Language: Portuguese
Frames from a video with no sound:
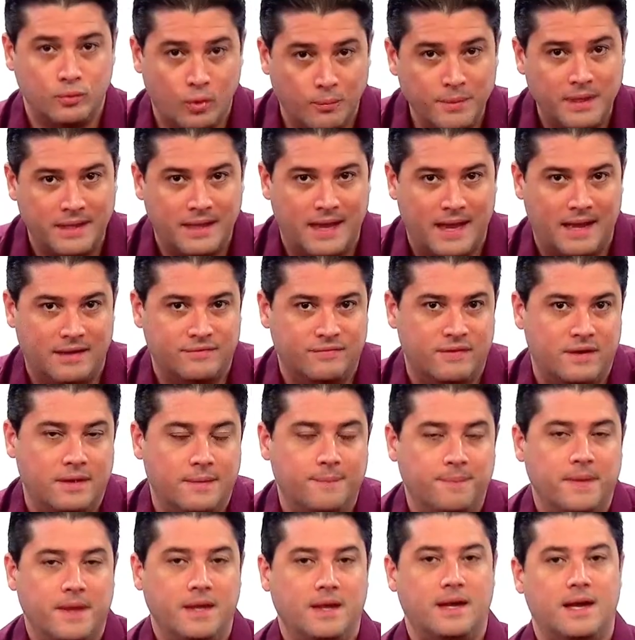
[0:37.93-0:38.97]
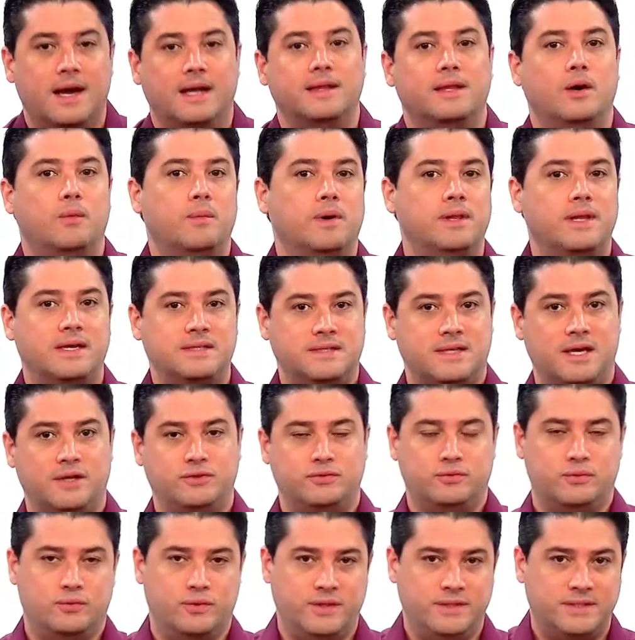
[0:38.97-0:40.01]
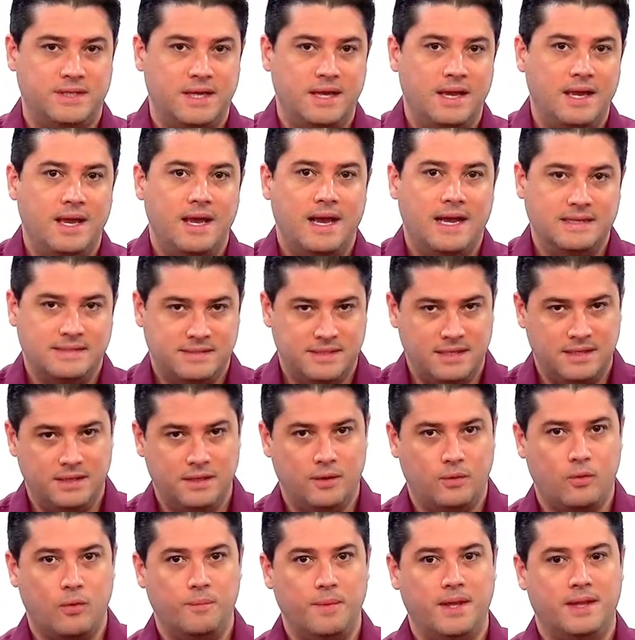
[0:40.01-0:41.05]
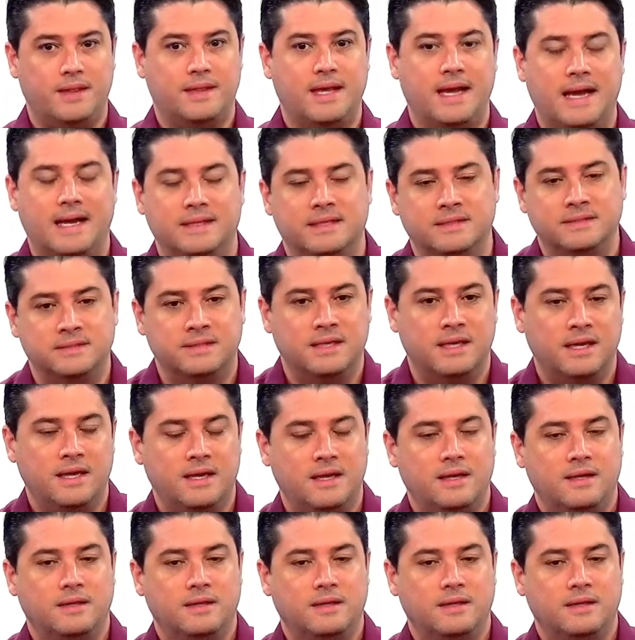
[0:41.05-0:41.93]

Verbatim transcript: dominava em cada uma das questões a seguir comentadas.